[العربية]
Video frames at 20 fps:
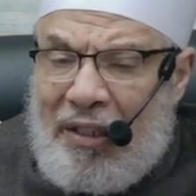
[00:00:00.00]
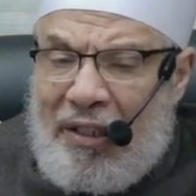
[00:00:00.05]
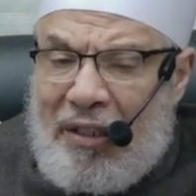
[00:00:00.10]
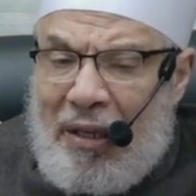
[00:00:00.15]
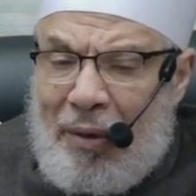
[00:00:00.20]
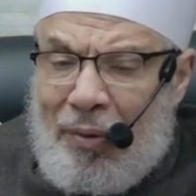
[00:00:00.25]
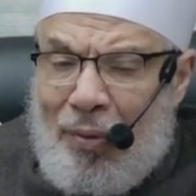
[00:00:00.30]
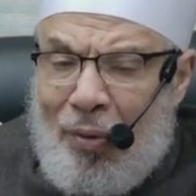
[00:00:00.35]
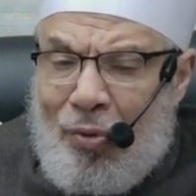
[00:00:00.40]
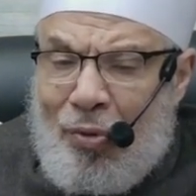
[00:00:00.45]

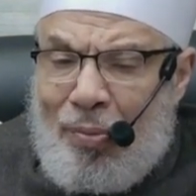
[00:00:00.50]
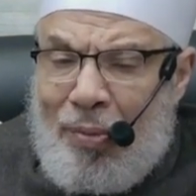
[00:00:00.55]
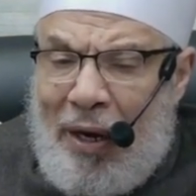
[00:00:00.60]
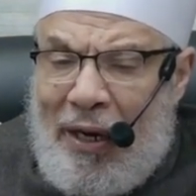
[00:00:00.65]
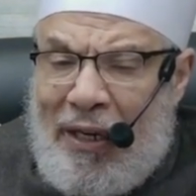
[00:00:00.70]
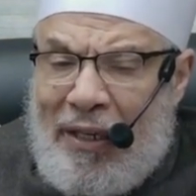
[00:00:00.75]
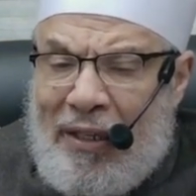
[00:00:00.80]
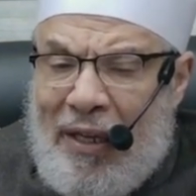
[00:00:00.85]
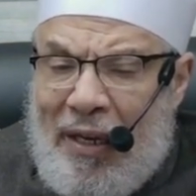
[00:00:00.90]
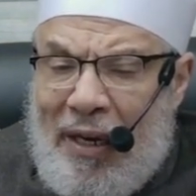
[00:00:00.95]
تكون
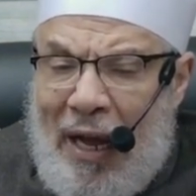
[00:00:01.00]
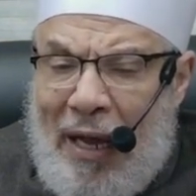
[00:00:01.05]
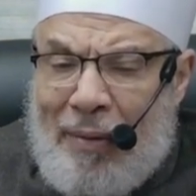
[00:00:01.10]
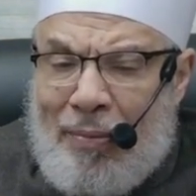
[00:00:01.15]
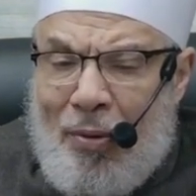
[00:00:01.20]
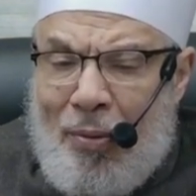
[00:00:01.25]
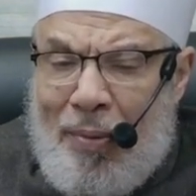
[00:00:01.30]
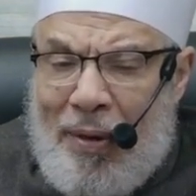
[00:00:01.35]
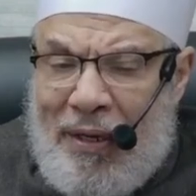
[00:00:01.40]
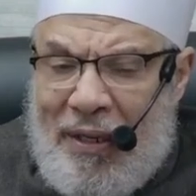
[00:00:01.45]
بعيدا عن
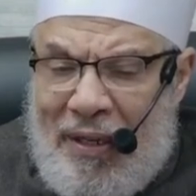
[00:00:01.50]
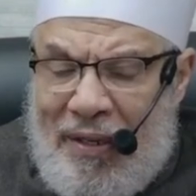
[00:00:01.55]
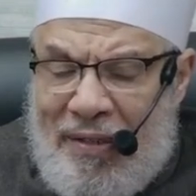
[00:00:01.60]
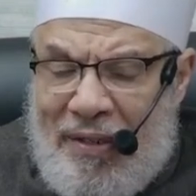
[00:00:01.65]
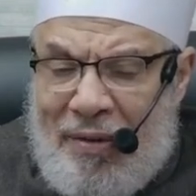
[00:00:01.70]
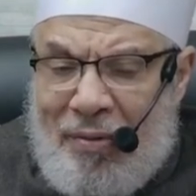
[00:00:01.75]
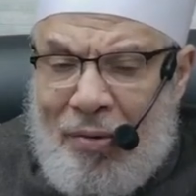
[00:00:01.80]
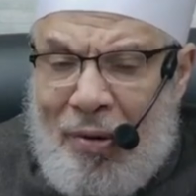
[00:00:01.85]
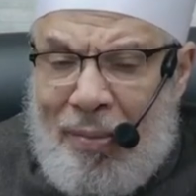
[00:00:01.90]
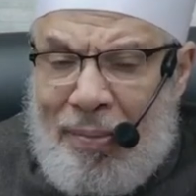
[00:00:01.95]
مميز
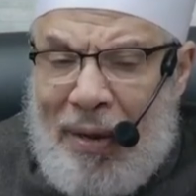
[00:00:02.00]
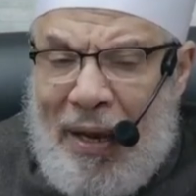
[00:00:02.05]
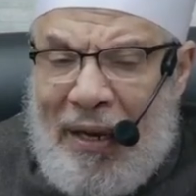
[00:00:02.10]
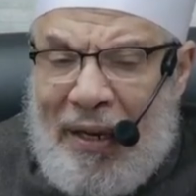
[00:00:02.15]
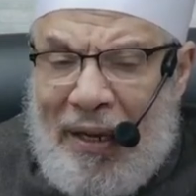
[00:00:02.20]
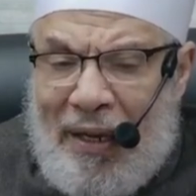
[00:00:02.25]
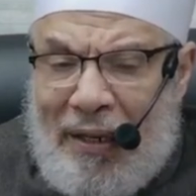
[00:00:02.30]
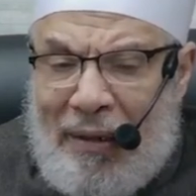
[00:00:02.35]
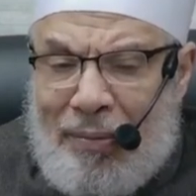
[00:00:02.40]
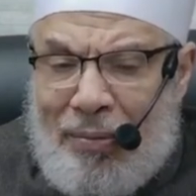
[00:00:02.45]

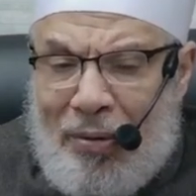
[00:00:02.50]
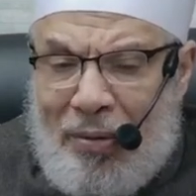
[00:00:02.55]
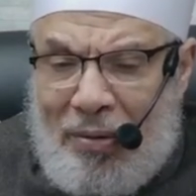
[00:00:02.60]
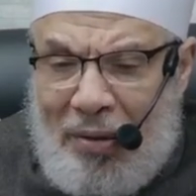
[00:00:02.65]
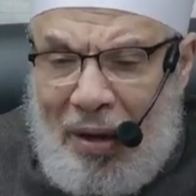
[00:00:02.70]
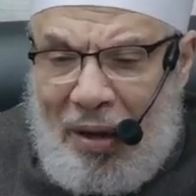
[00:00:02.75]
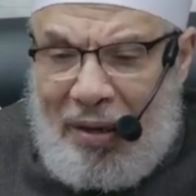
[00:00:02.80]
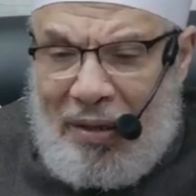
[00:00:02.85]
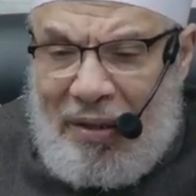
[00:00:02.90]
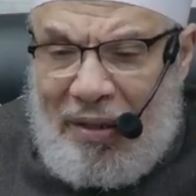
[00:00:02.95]
وبالغ
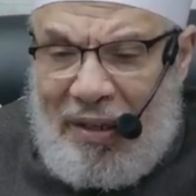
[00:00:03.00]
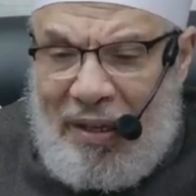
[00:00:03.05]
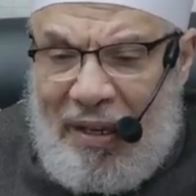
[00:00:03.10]
مطلقا